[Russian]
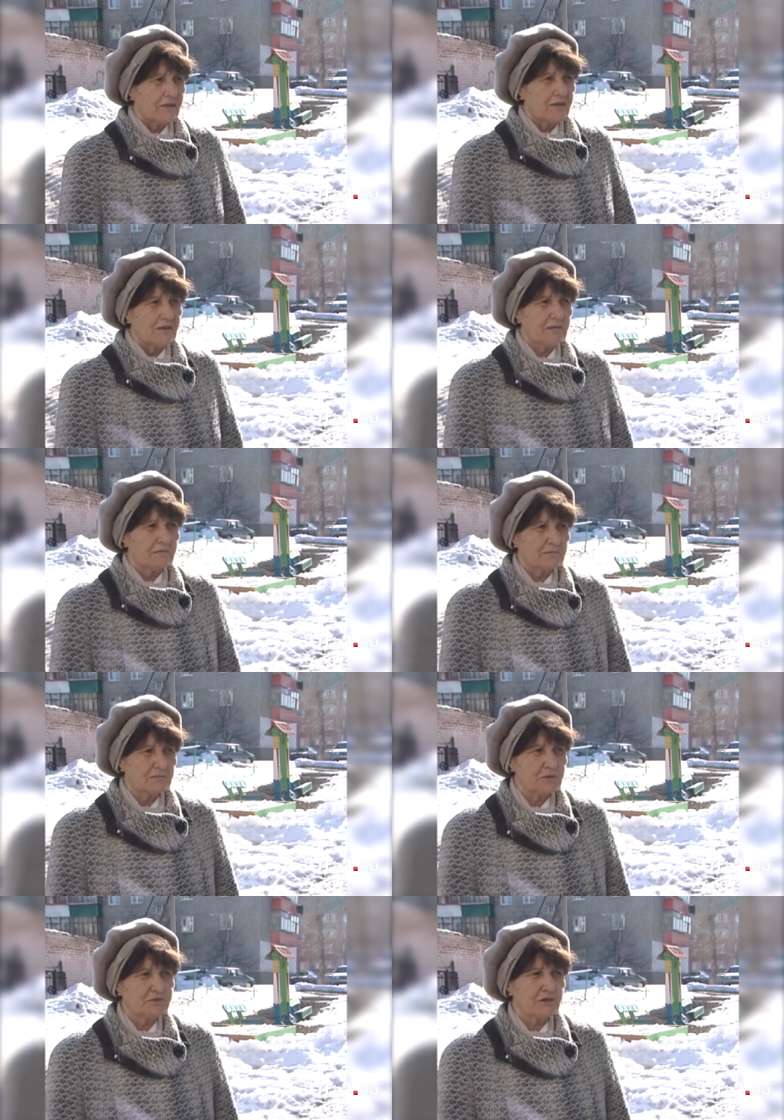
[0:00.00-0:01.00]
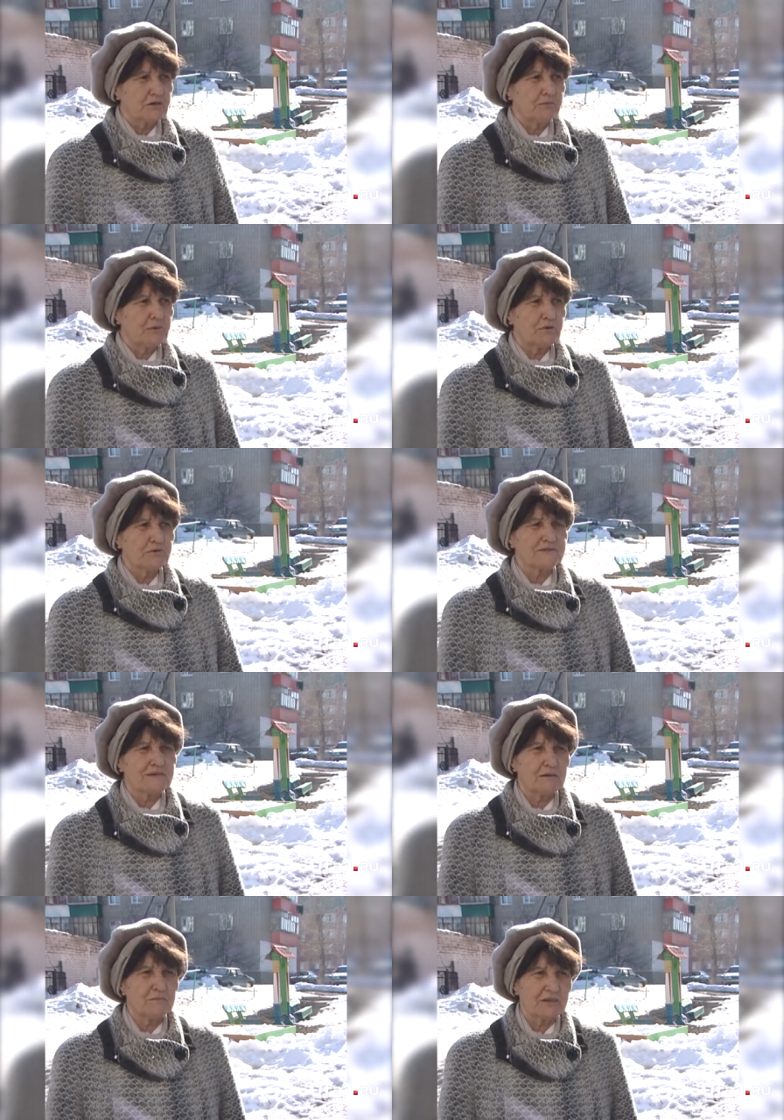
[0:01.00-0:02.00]
И был закреплен
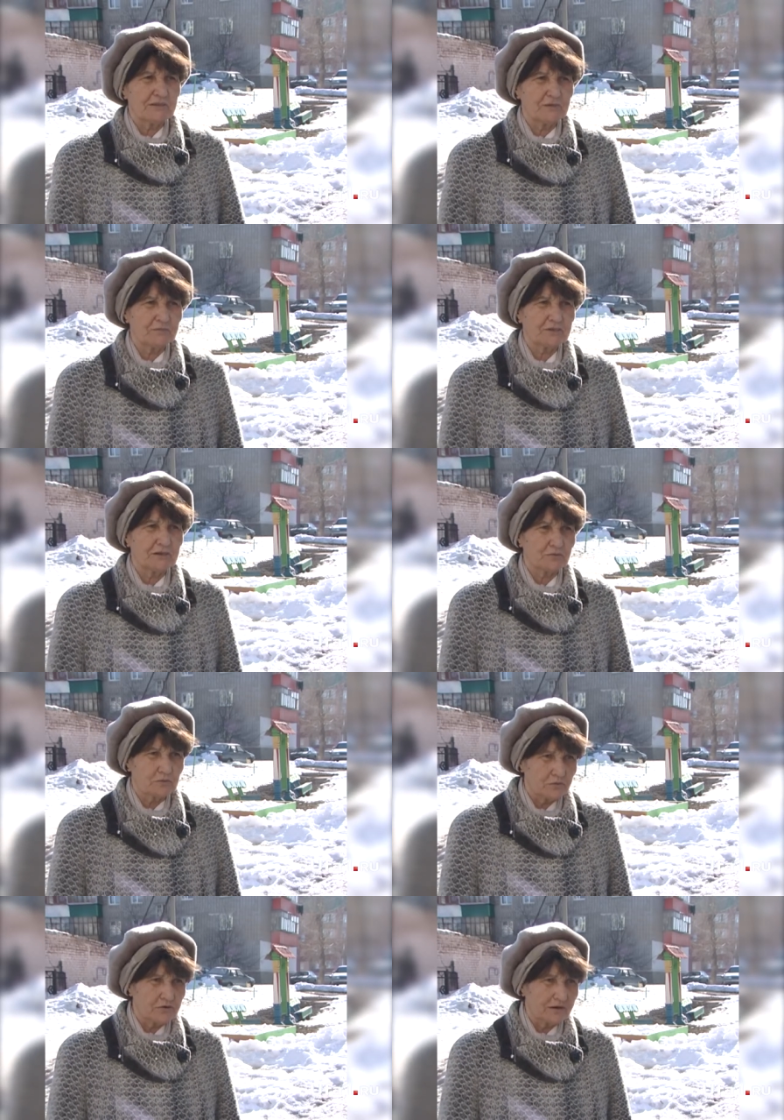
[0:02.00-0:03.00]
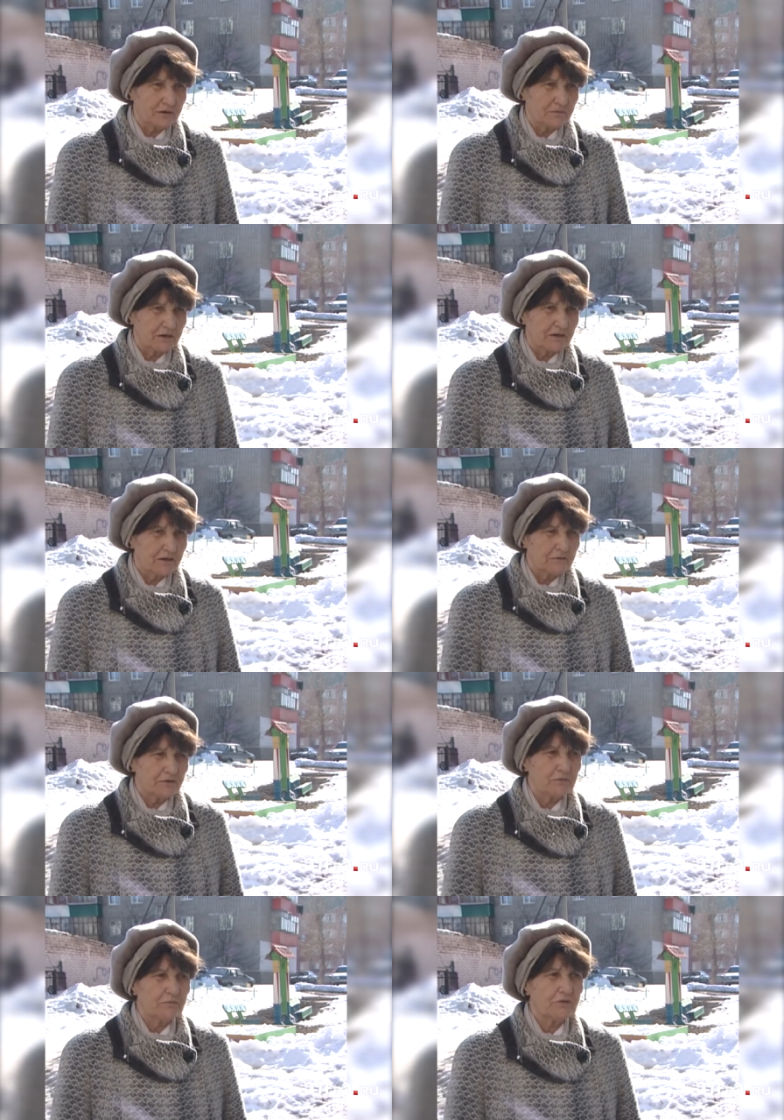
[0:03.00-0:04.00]
за молодыми сотрудниками.
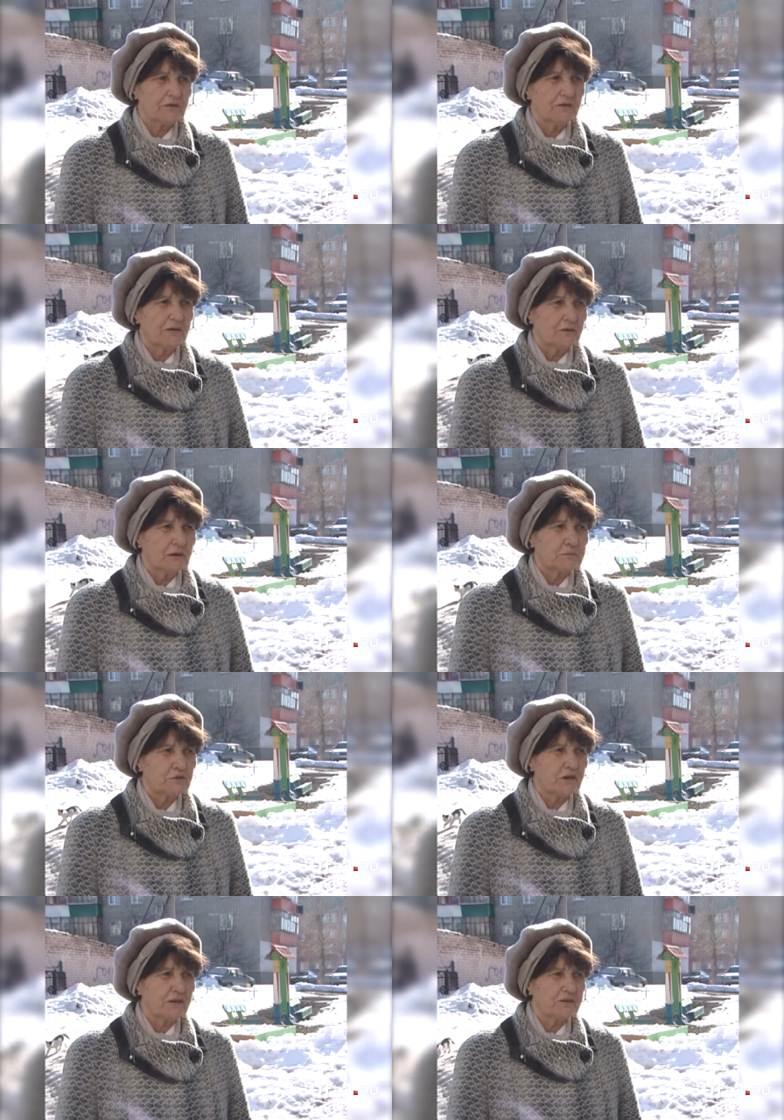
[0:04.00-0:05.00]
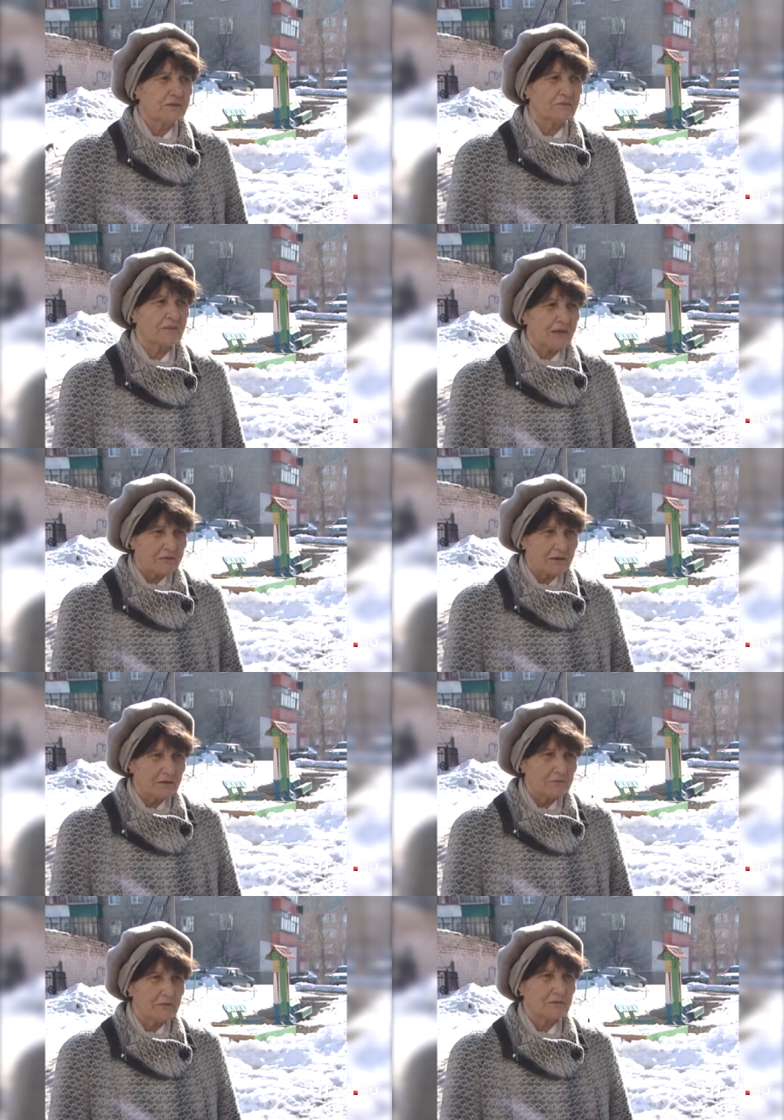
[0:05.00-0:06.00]
Вот именно обучал их
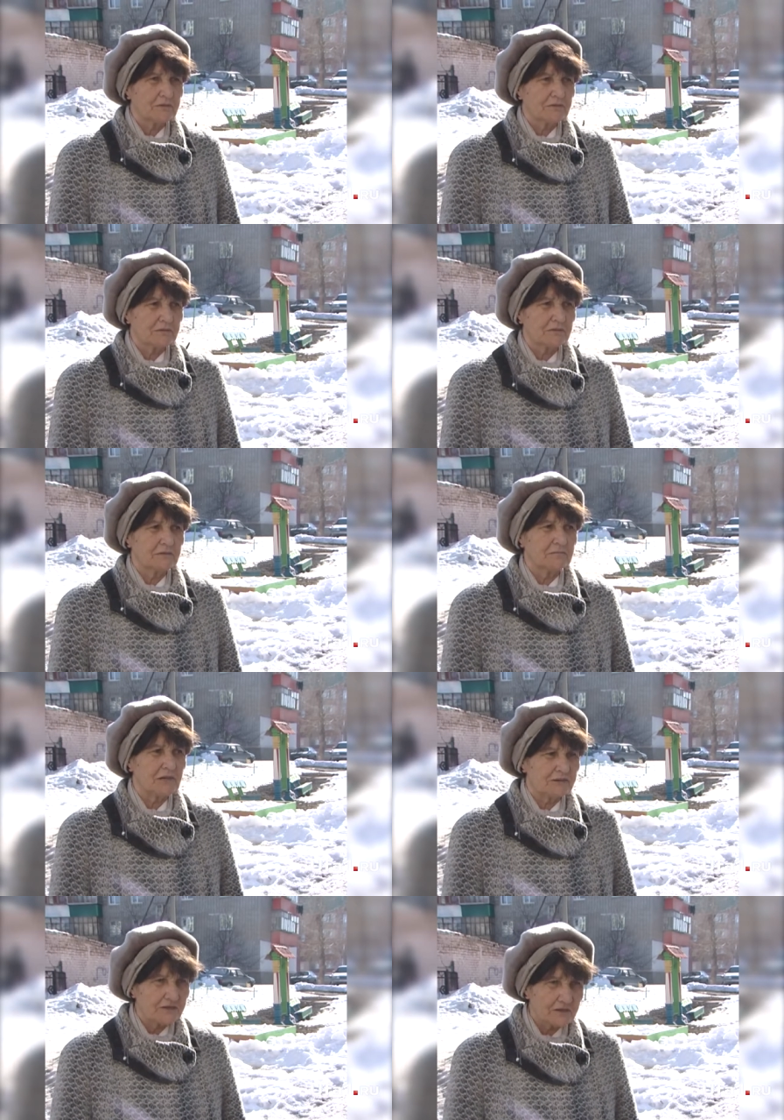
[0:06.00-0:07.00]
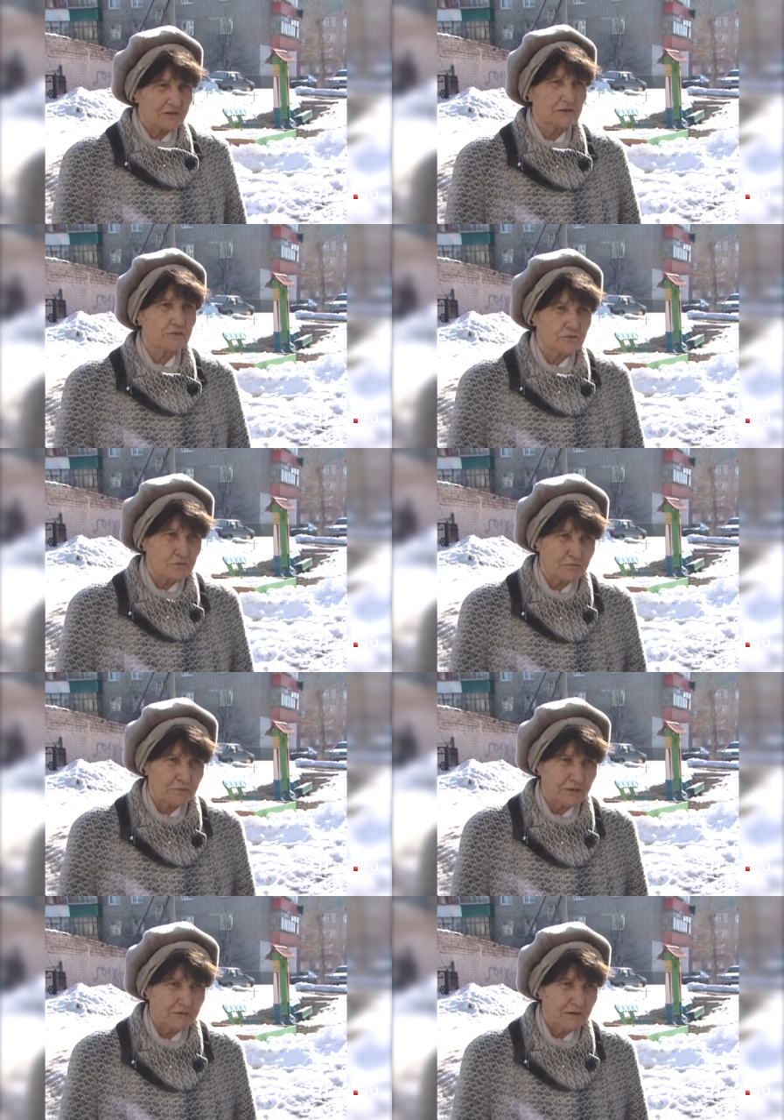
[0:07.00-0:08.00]
навыкам э, милицейской
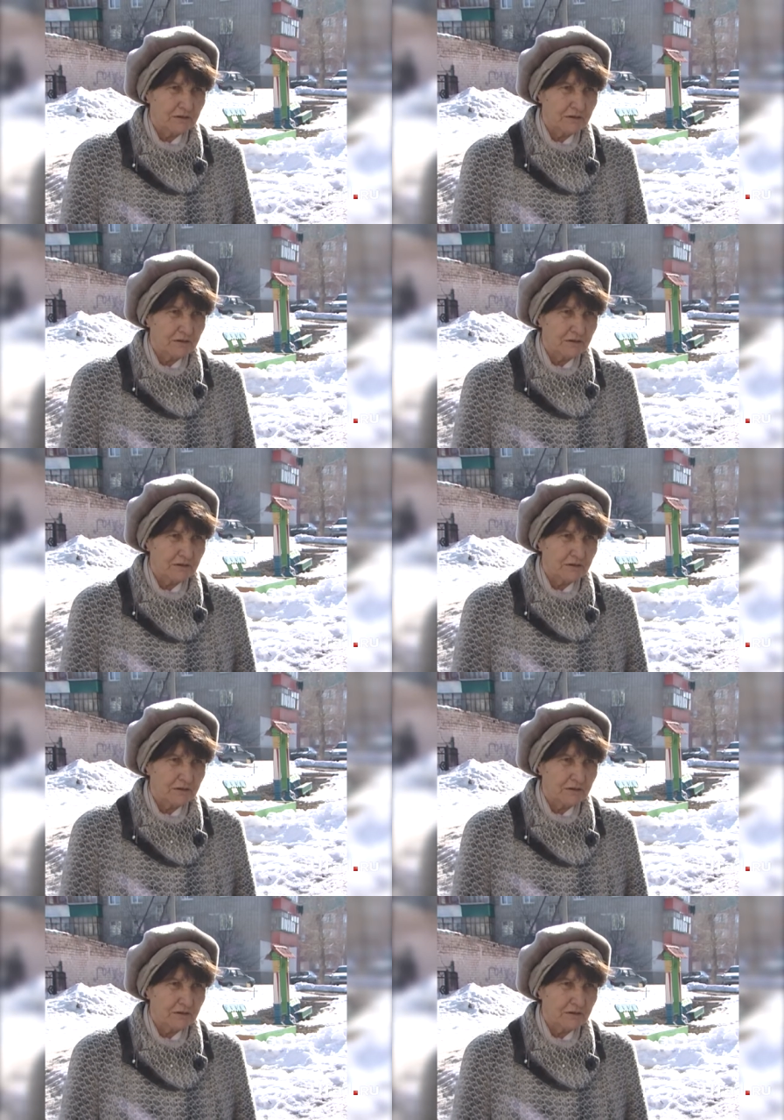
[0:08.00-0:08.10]
службы.